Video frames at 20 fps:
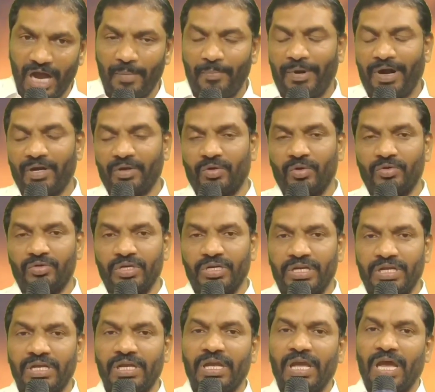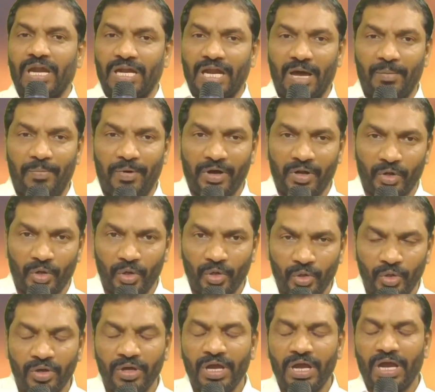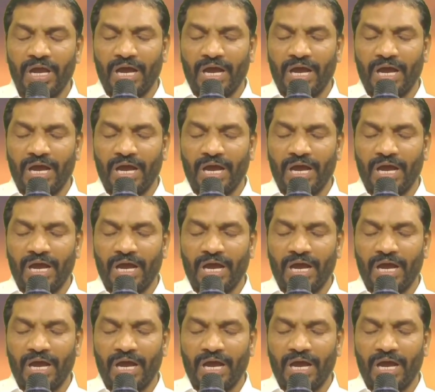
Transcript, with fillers: కాపాడుకుంటూనే నా పరుగును